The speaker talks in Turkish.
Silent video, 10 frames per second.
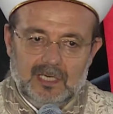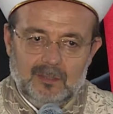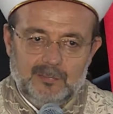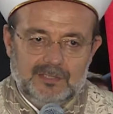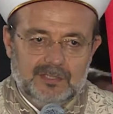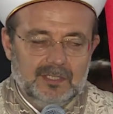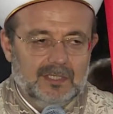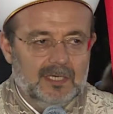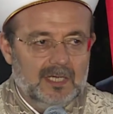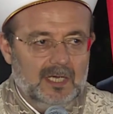
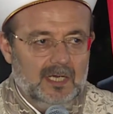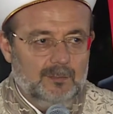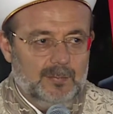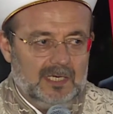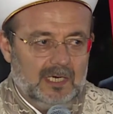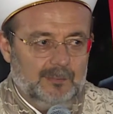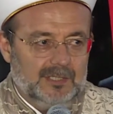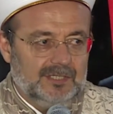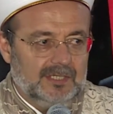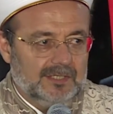rahmeti,
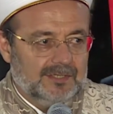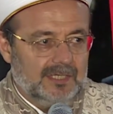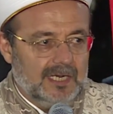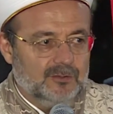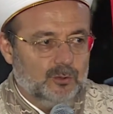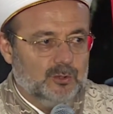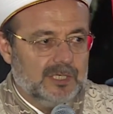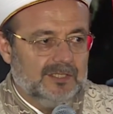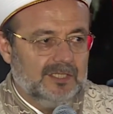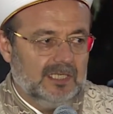merhameti getiren
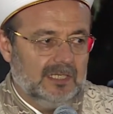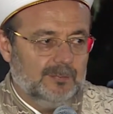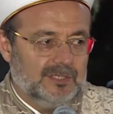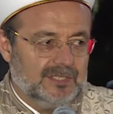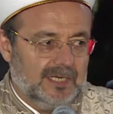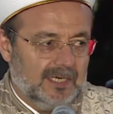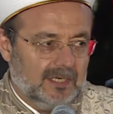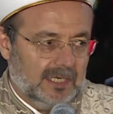yüce dinimize